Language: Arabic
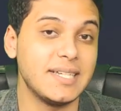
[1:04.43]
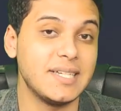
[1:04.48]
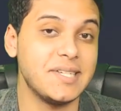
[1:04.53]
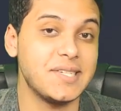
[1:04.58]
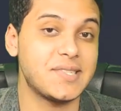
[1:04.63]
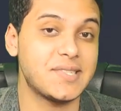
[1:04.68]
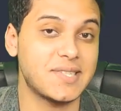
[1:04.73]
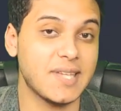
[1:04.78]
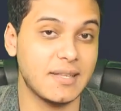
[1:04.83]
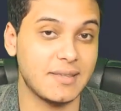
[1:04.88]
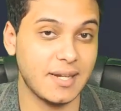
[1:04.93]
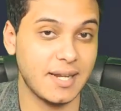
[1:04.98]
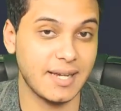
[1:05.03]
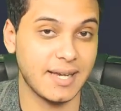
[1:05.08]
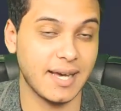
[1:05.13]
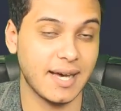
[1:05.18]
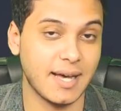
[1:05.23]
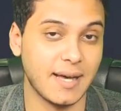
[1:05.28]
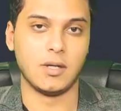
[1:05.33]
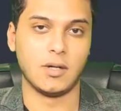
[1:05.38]

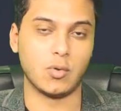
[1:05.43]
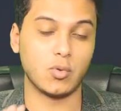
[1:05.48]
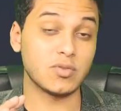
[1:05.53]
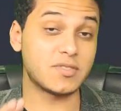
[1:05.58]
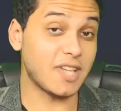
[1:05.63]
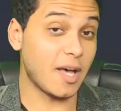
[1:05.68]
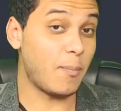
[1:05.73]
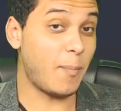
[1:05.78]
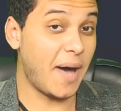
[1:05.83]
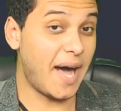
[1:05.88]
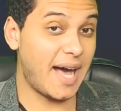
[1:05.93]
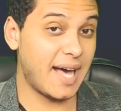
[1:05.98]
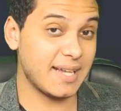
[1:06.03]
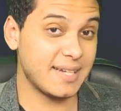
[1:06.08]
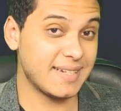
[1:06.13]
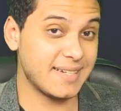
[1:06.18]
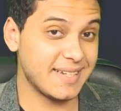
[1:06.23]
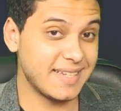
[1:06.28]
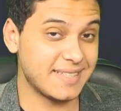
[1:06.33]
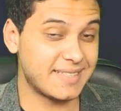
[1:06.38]
يستدرجها
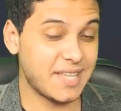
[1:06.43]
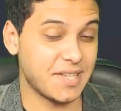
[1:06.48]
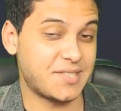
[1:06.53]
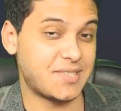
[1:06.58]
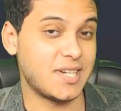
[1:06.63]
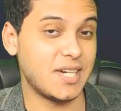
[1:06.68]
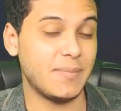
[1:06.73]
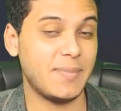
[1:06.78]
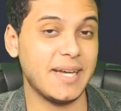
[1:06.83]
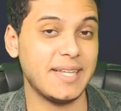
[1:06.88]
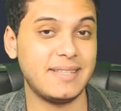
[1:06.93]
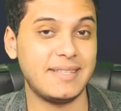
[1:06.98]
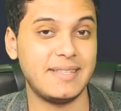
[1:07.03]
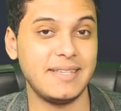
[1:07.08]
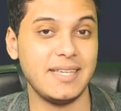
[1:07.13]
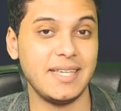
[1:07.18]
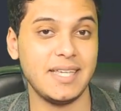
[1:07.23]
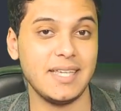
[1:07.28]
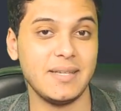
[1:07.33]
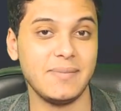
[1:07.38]
وطبعا التسريبات
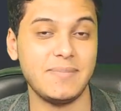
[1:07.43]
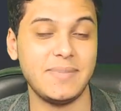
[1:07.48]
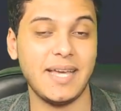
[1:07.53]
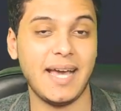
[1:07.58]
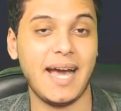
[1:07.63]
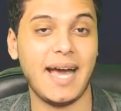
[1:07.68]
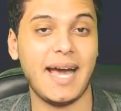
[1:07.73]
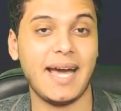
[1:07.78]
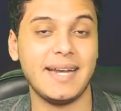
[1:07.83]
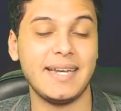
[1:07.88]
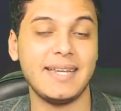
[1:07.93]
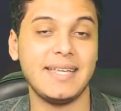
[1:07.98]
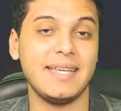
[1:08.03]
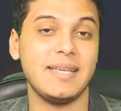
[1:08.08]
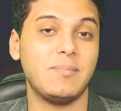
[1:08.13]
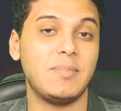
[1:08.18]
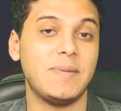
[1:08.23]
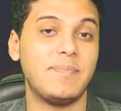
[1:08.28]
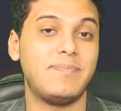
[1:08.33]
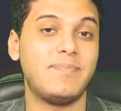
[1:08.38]
دي
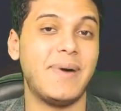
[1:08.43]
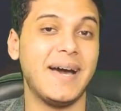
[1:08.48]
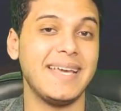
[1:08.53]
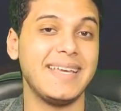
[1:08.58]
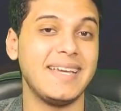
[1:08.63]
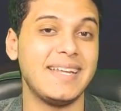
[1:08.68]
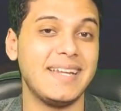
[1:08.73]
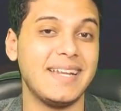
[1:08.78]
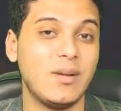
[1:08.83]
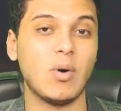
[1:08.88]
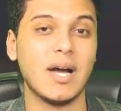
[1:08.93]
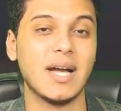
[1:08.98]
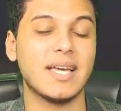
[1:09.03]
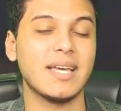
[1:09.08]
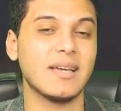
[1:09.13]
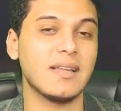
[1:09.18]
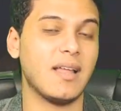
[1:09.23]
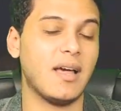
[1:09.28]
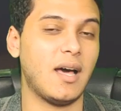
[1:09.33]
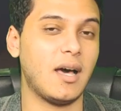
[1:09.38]
يعني بتبين
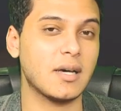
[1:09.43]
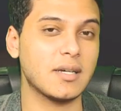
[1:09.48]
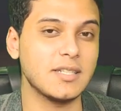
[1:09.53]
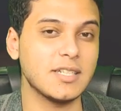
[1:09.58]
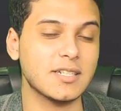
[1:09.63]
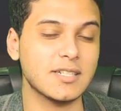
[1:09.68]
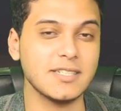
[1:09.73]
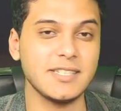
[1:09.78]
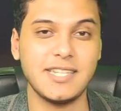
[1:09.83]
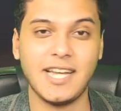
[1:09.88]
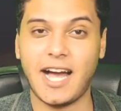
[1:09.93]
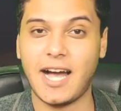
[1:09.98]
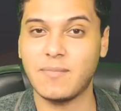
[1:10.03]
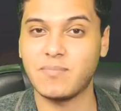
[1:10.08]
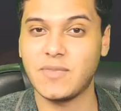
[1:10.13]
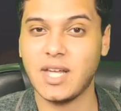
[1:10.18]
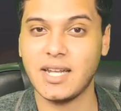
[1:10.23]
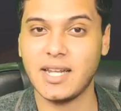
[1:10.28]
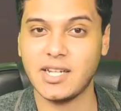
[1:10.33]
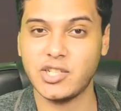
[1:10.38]
الوجه الحقيقي
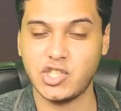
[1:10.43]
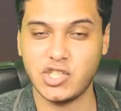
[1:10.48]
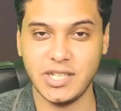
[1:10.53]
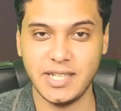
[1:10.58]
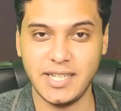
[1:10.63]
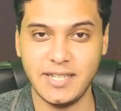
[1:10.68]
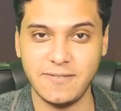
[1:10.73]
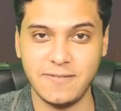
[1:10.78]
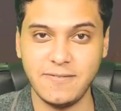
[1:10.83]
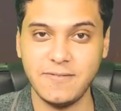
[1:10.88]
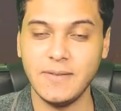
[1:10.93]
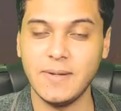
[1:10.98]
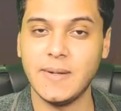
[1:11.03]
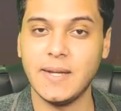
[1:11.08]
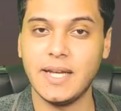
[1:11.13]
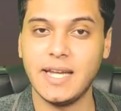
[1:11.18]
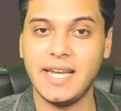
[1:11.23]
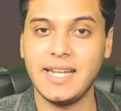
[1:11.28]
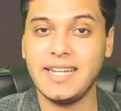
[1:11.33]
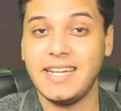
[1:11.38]
لعبد الله الشريف
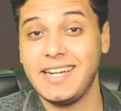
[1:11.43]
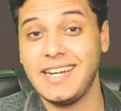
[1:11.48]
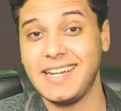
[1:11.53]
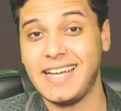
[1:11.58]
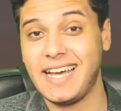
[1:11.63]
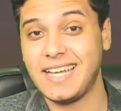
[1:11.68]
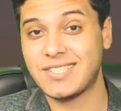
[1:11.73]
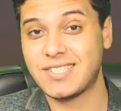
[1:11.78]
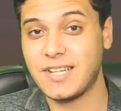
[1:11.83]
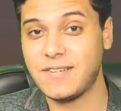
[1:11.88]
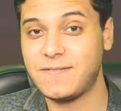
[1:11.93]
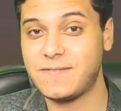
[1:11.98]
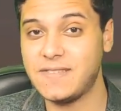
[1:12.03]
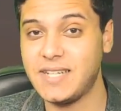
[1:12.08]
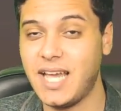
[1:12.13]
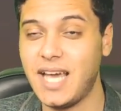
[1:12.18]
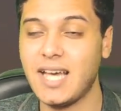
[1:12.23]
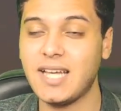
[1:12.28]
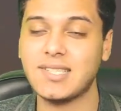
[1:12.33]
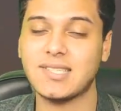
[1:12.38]
اللي للاسف
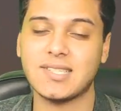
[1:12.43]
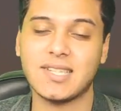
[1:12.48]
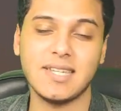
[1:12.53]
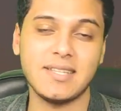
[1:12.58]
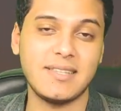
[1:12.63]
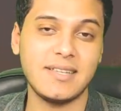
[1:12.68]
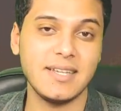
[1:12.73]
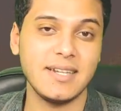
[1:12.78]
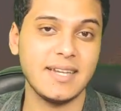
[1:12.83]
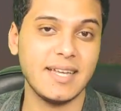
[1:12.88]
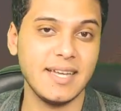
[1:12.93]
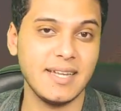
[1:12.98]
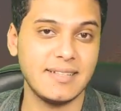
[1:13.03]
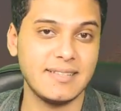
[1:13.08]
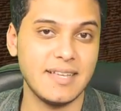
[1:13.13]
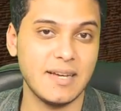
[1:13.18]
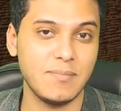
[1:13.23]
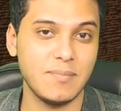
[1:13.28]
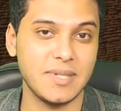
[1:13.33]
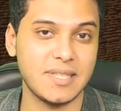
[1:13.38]
ناس كتير
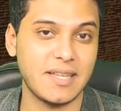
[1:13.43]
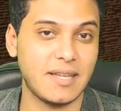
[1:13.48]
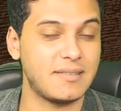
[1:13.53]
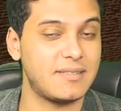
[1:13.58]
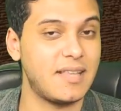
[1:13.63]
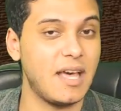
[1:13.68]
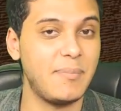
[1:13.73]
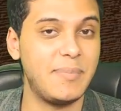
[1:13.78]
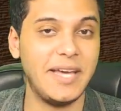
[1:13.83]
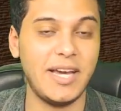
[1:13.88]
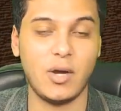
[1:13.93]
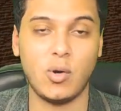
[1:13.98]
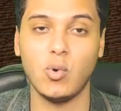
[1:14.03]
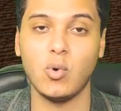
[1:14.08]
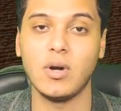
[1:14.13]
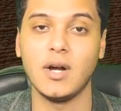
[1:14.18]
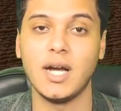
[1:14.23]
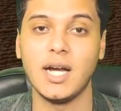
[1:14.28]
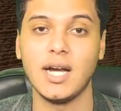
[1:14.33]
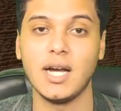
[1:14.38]
جدا بتتبعه